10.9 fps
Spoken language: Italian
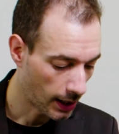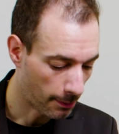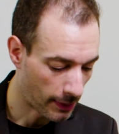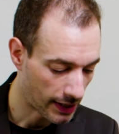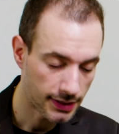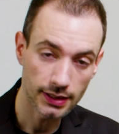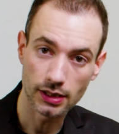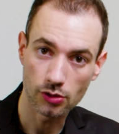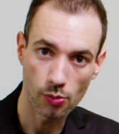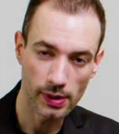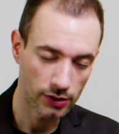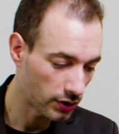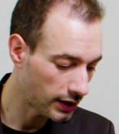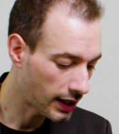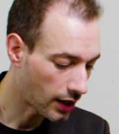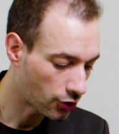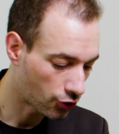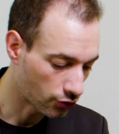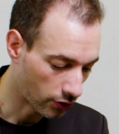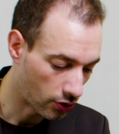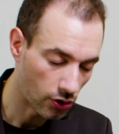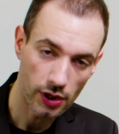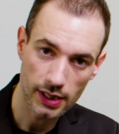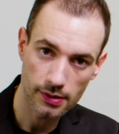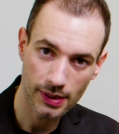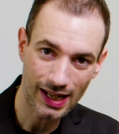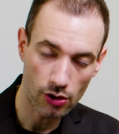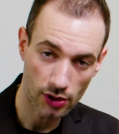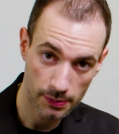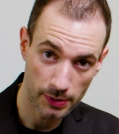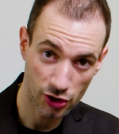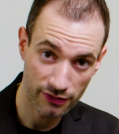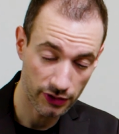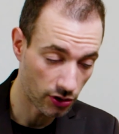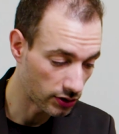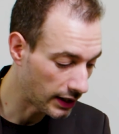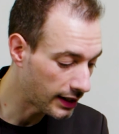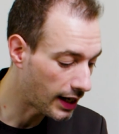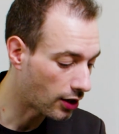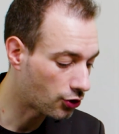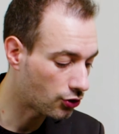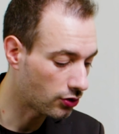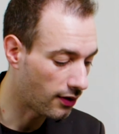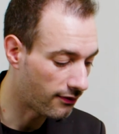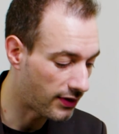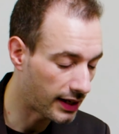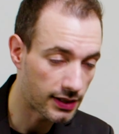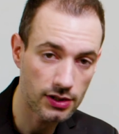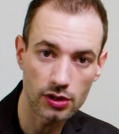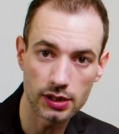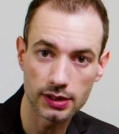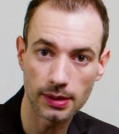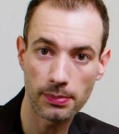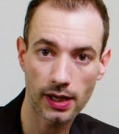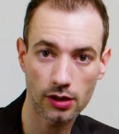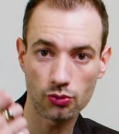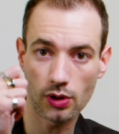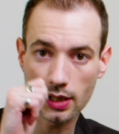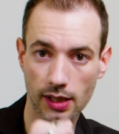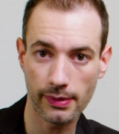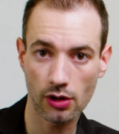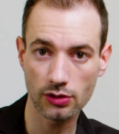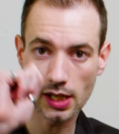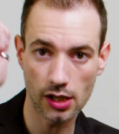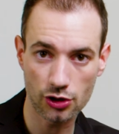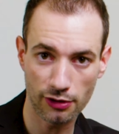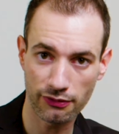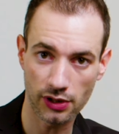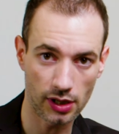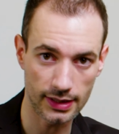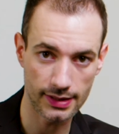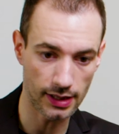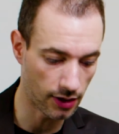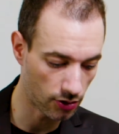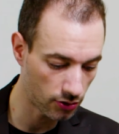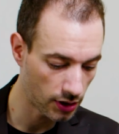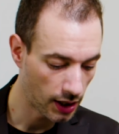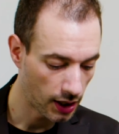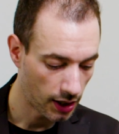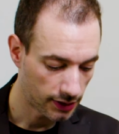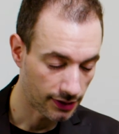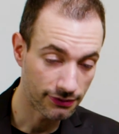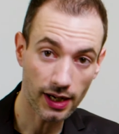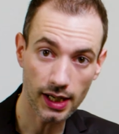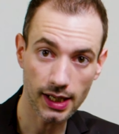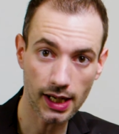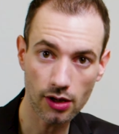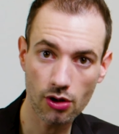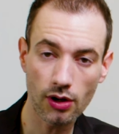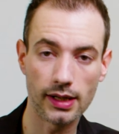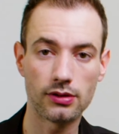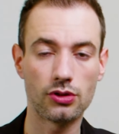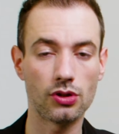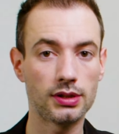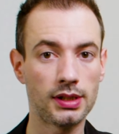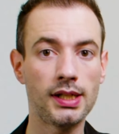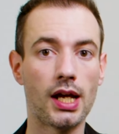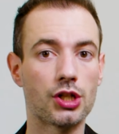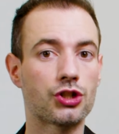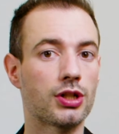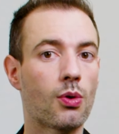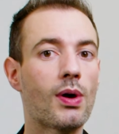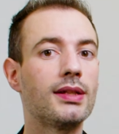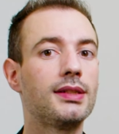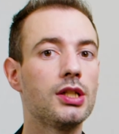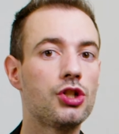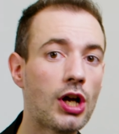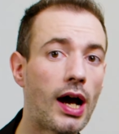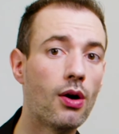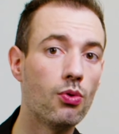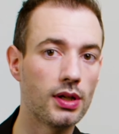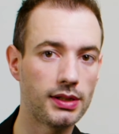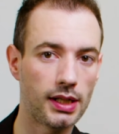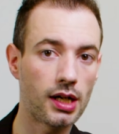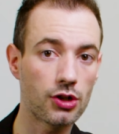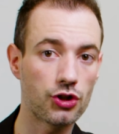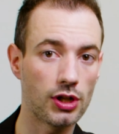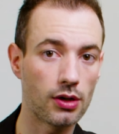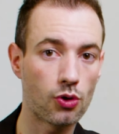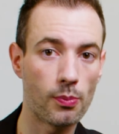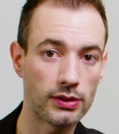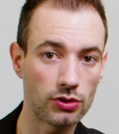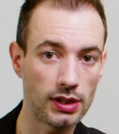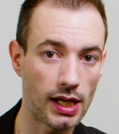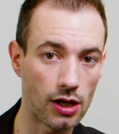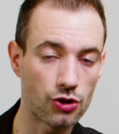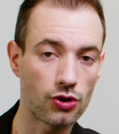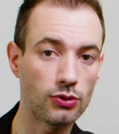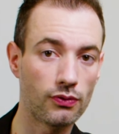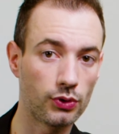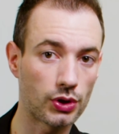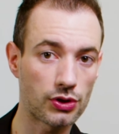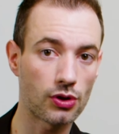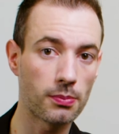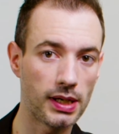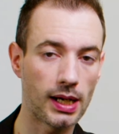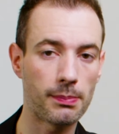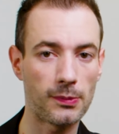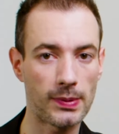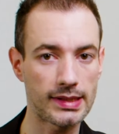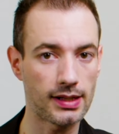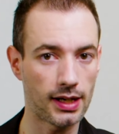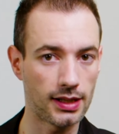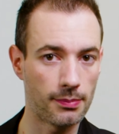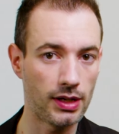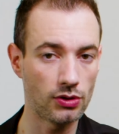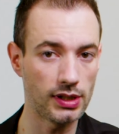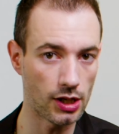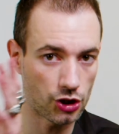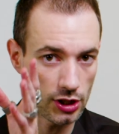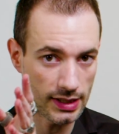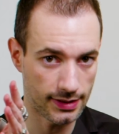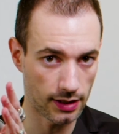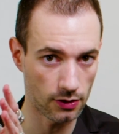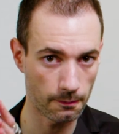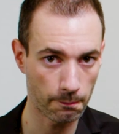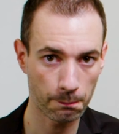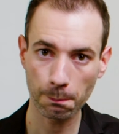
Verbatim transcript: Massa del cubetto di ghiaccio, colore, calore specifico del ghiaccio, variazione di temperatura da meno 10 fino a 0, ti fa il calcoletto, ti esce quanti joule di energia il cubetto di ghiaccio ha dovuto assorbire per passare da meno 10 a 0.